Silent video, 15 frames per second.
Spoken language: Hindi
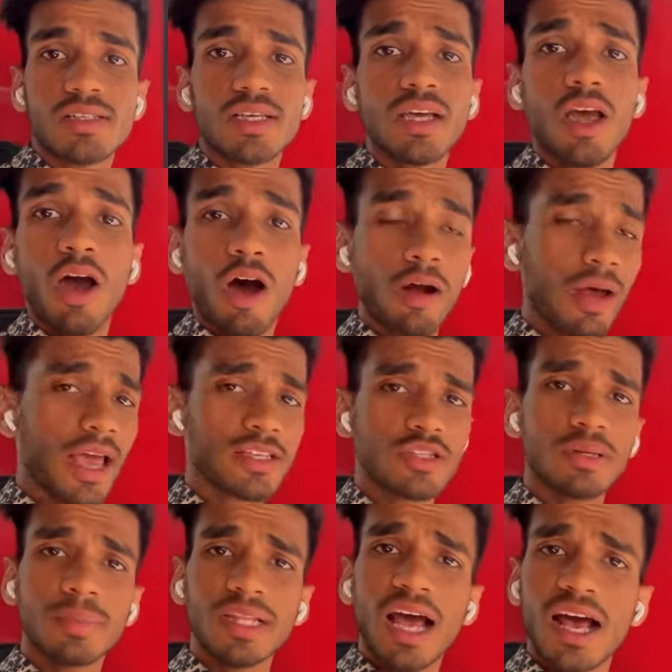से और
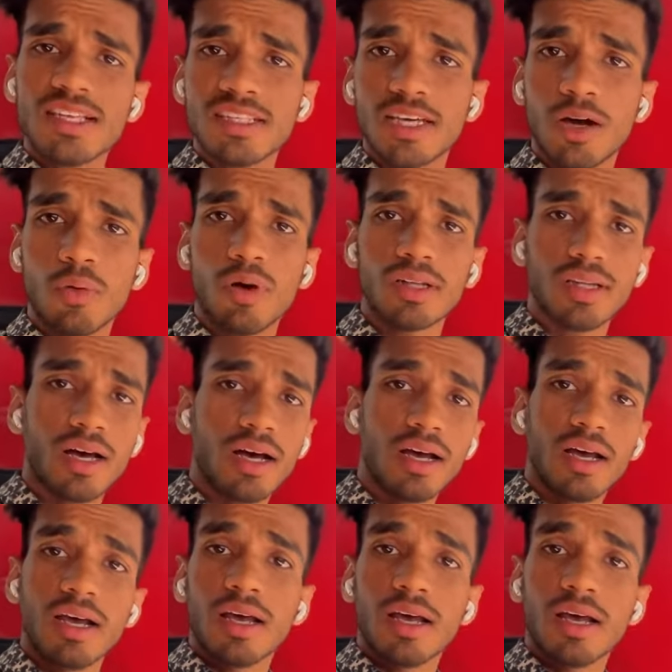एक्चुअली पता है आज क्या हुआ था